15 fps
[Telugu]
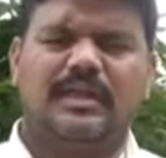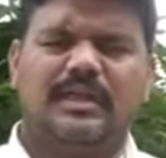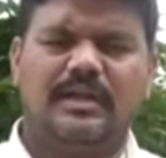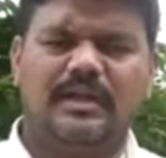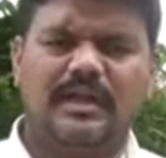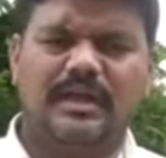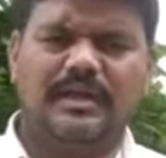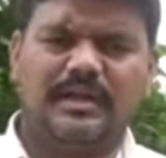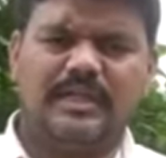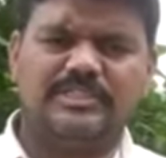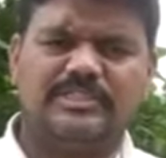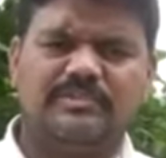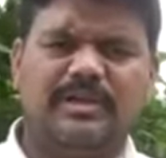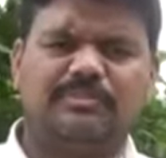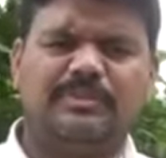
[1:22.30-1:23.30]
తెలంగాణ
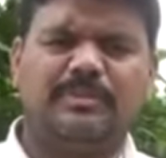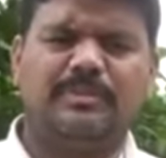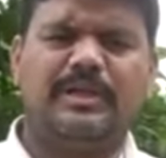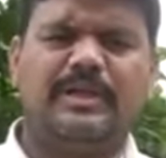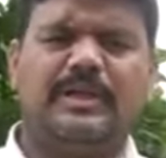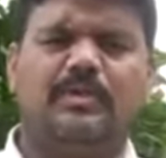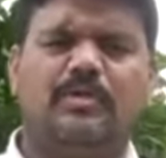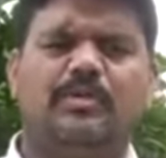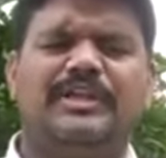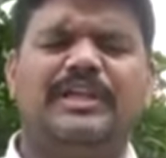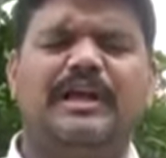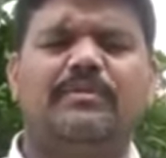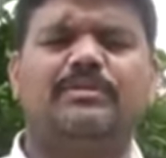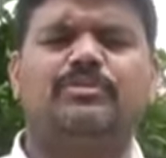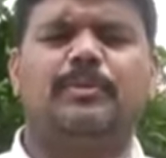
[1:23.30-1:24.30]
రాష్ట్ర వ్యాప్తమే కాదు
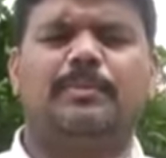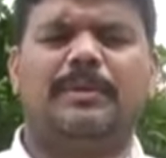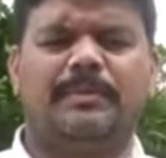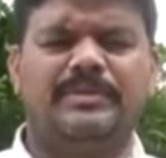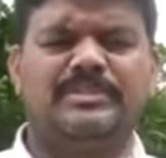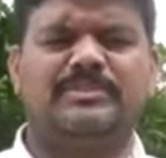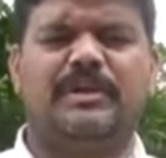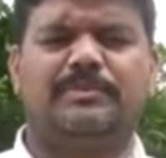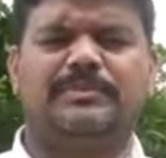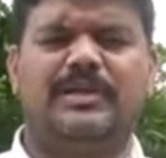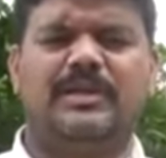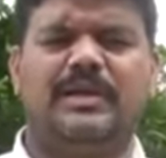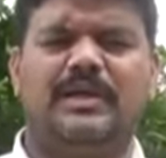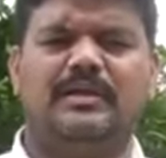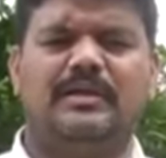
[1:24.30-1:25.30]
యావత్తు
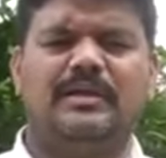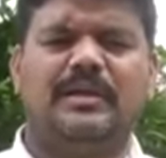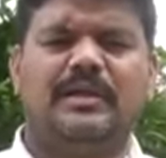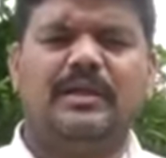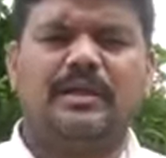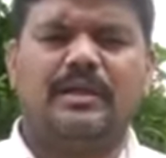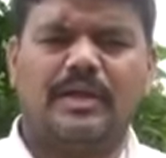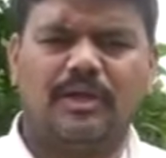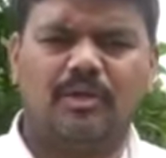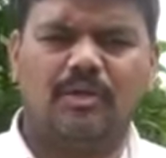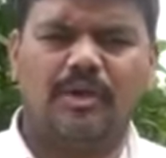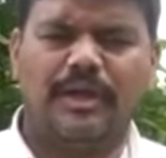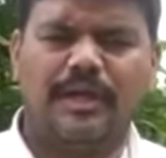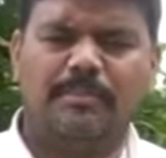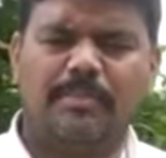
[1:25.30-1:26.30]
ప్రపంచవ్యాప్తంగా
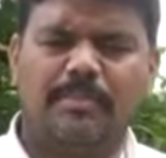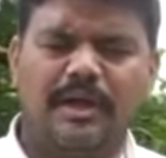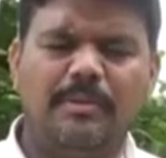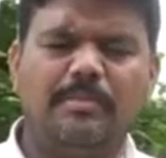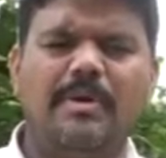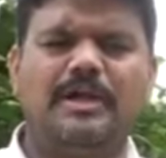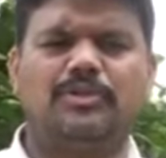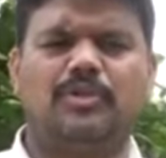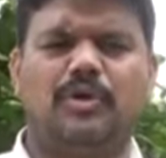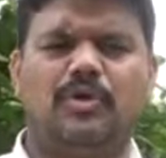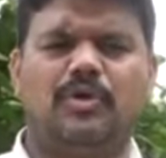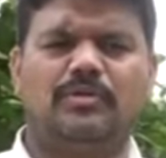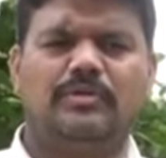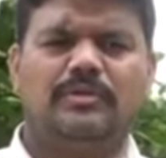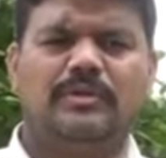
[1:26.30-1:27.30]
కరోనా మహమ్మారితో
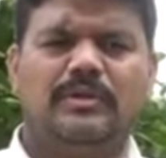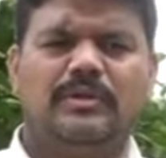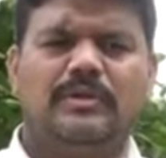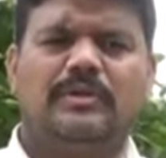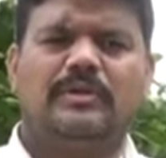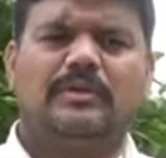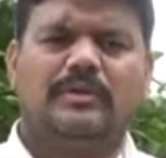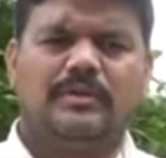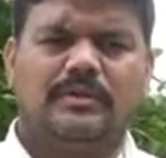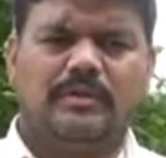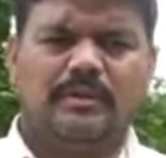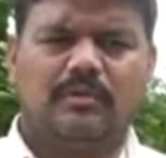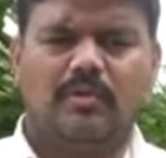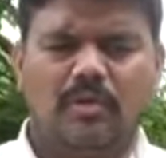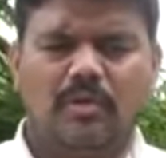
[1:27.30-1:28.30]

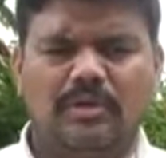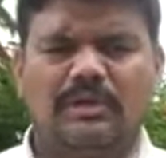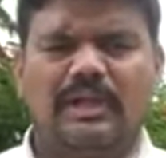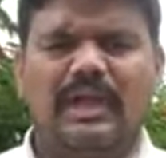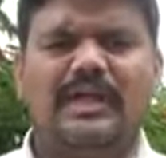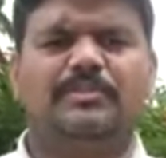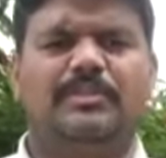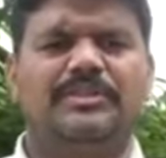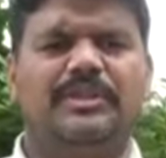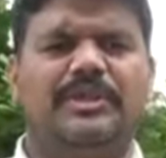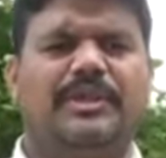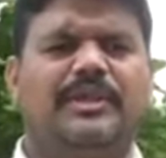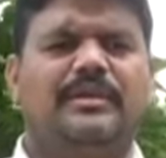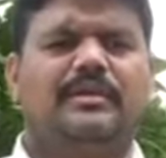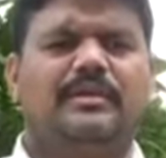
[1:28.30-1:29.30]
కోట్లాది
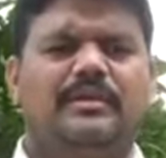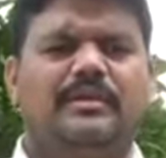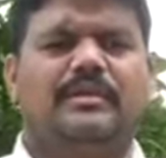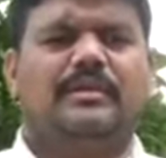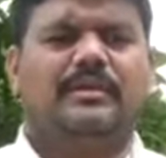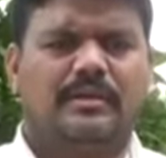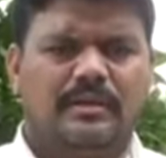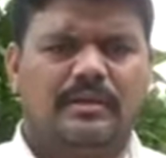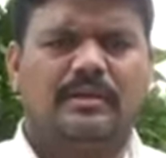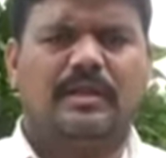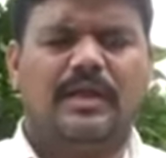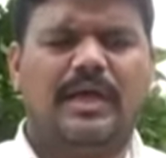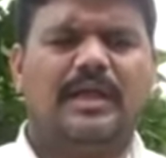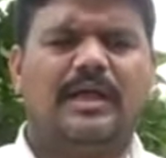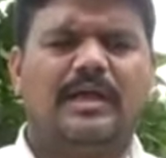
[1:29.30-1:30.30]
మంది
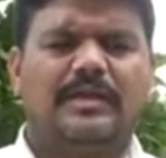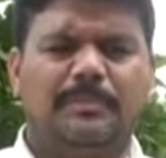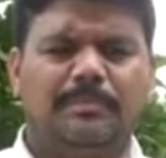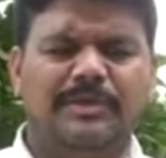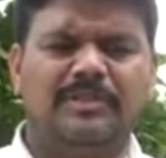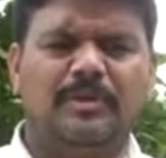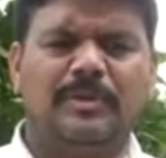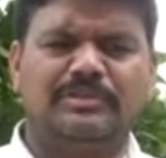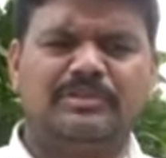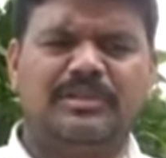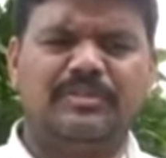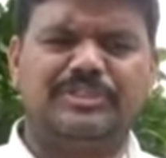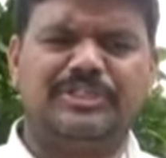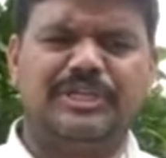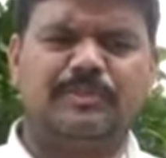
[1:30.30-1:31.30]
నానా ఇబ్బందులు
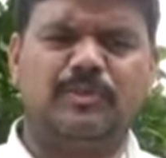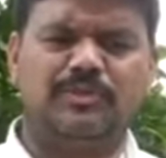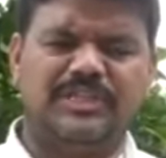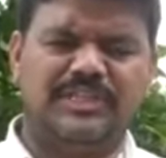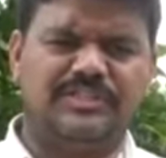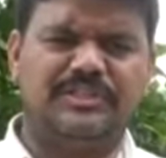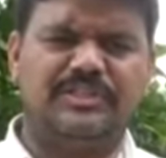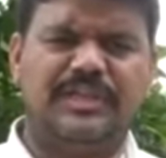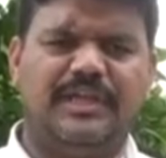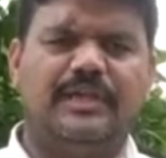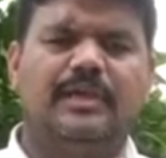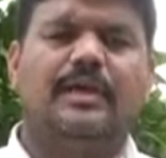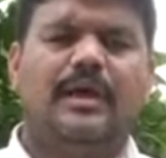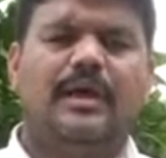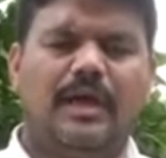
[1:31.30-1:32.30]
పడుతున్న విషయము తెలిసిందే
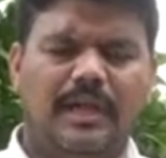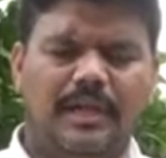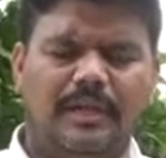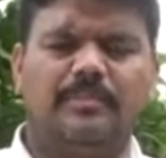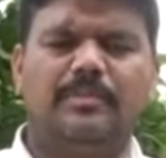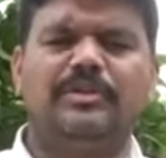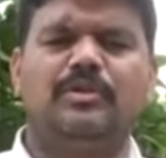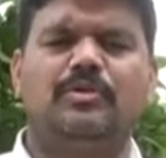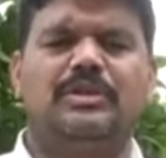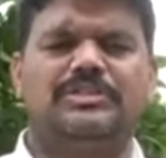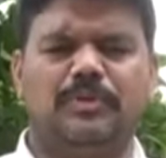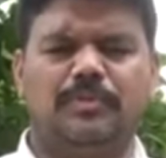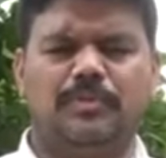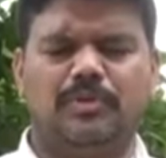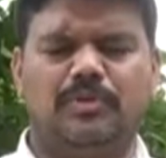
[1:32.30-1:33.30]
అనేక మంది కూడా
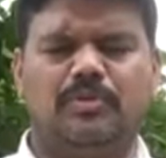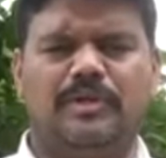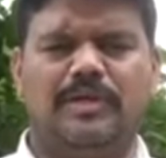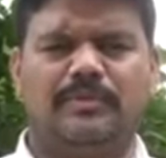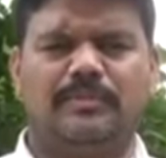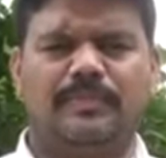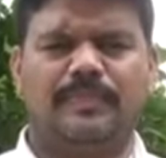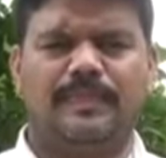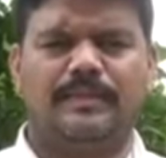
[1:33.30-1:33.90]
చనిపోతూ ఉన్నారు